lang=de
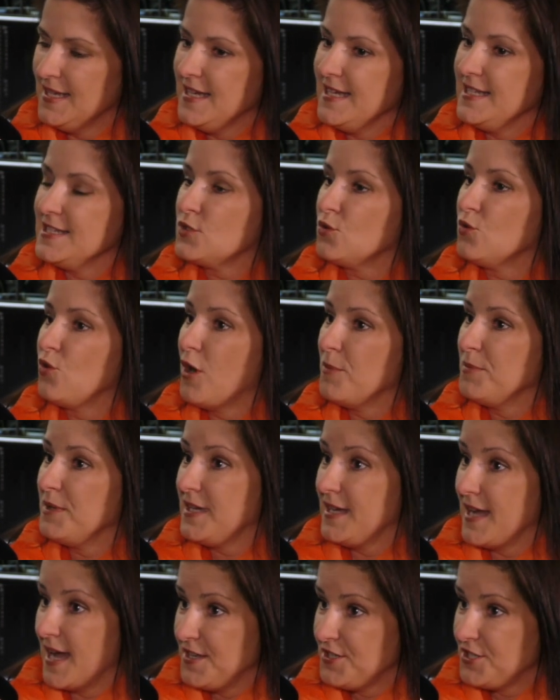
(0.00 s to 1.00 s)
Hinzu kommen
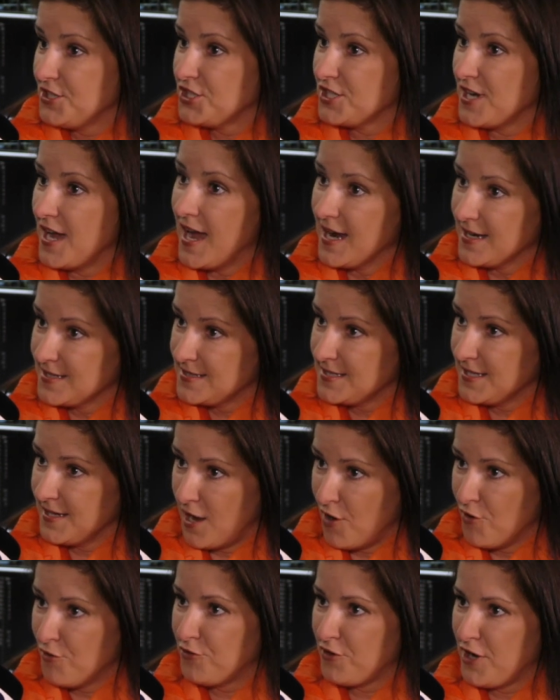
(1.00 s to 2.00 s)
gigantische
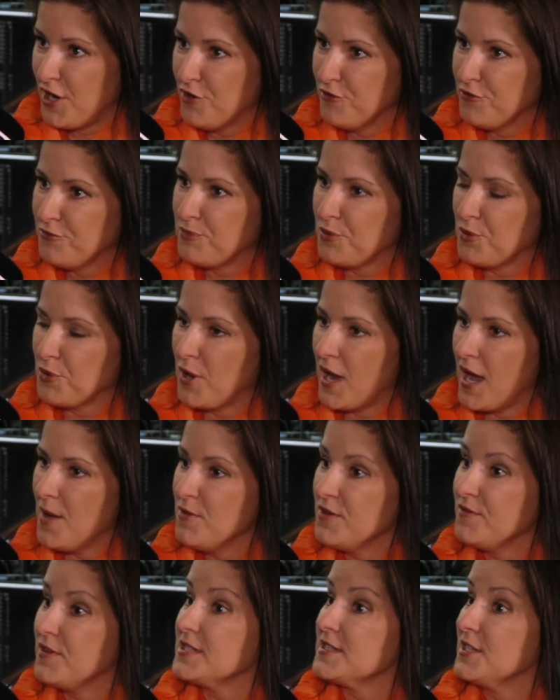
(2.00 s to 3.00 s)

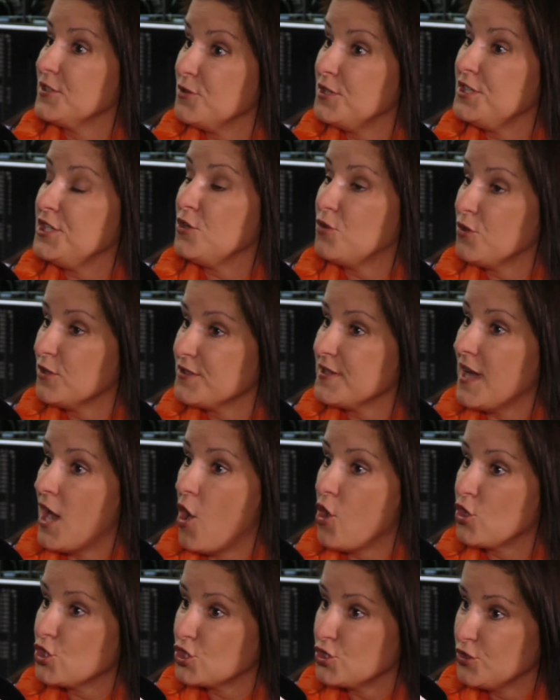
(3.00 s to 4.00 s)
Aktienaufkaufprogramme, das natürlich die Kurse
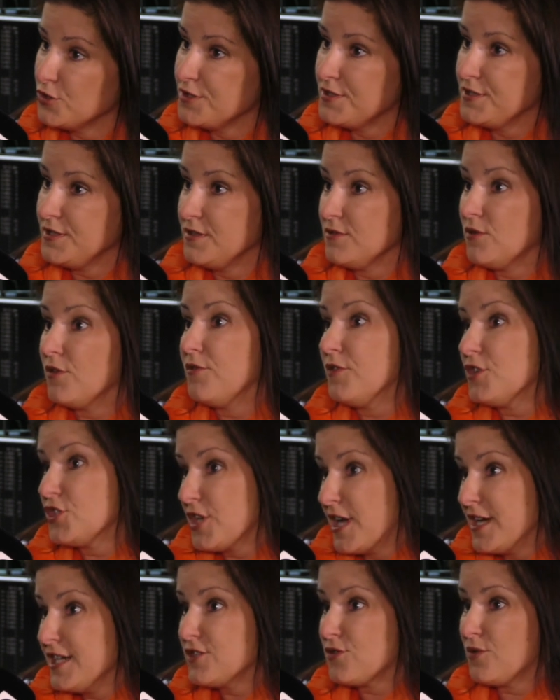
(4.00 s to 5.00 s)
auch stützen können und
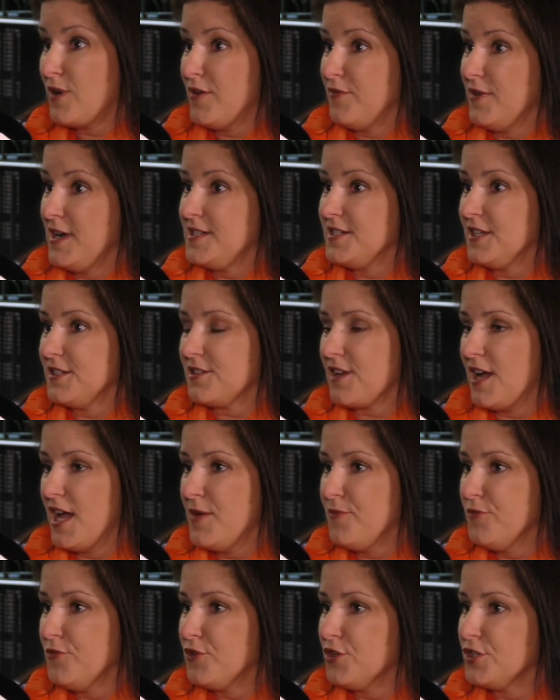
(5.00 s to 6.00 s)
wahrscheinlich sogar weiter
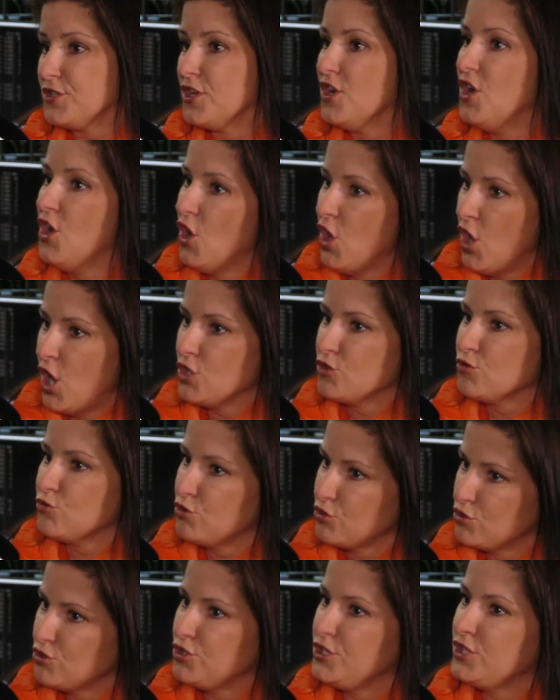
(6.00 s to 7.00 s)
treiben wird. Also
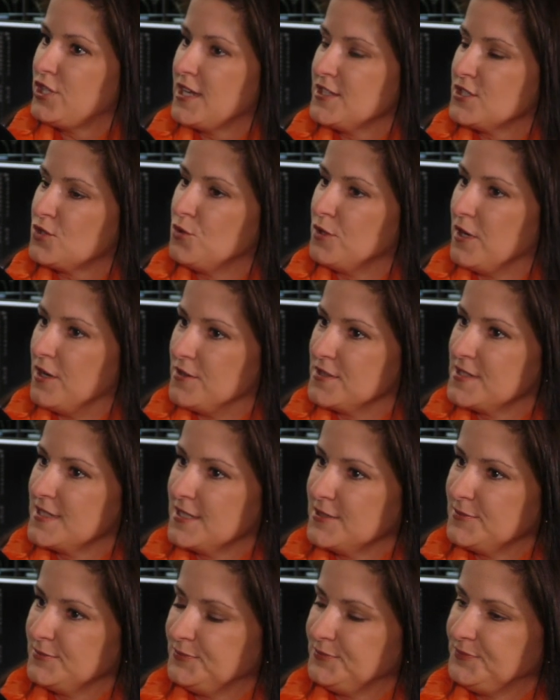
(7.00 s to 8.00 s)
das sieht ganz gut aus.